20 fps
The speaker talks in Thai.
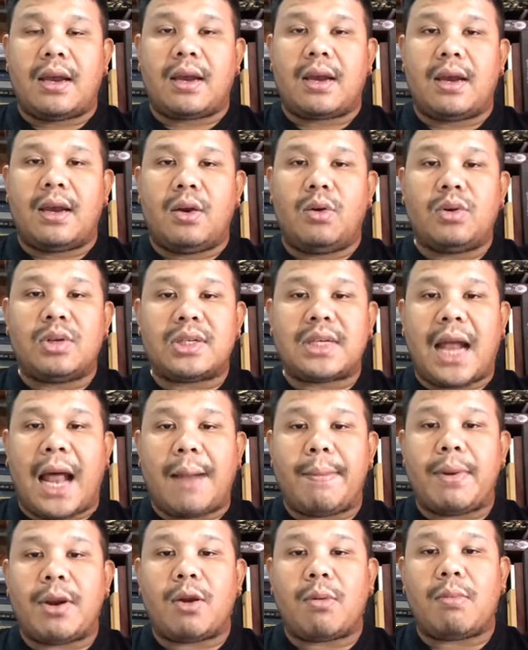คือรุ่นสาม
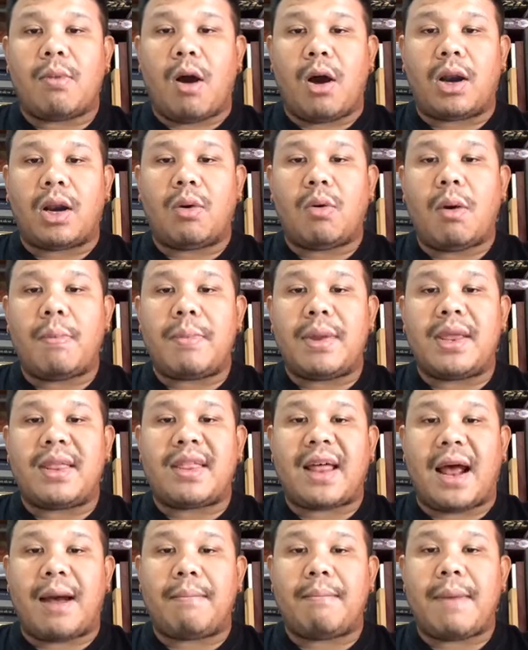นี่ต้องบอกเลยว่ามี
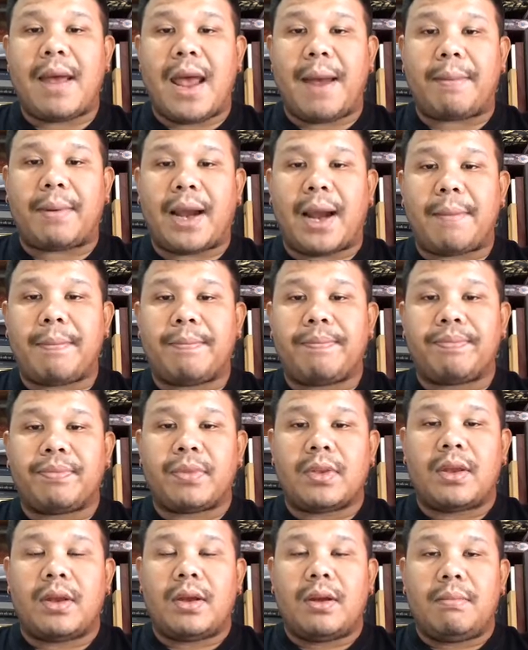สามแบบครับ
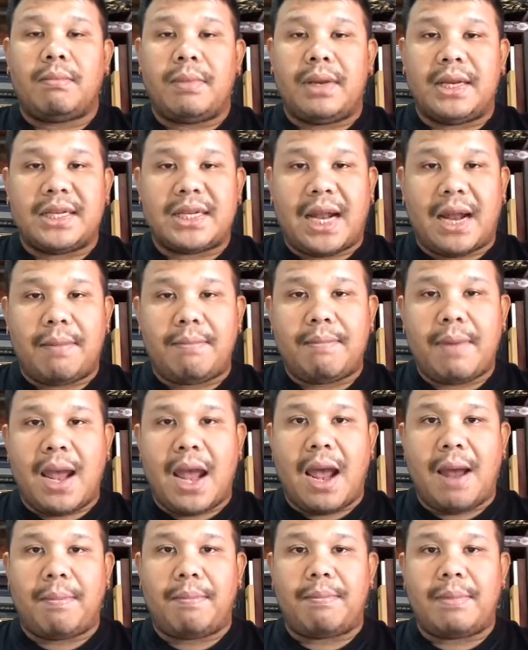มีสามแบ
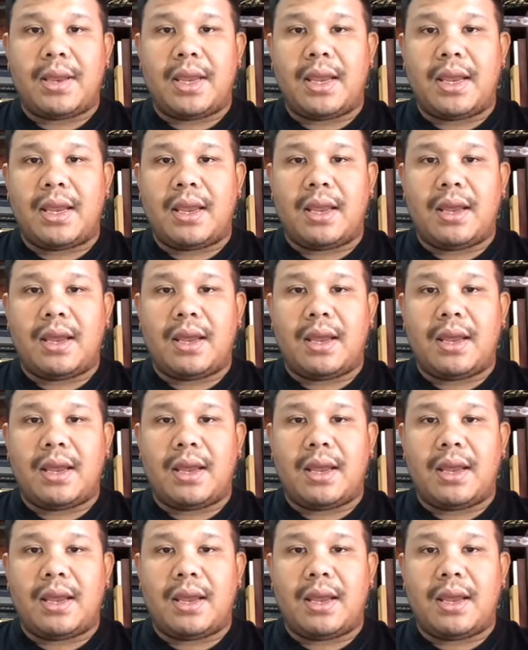บมี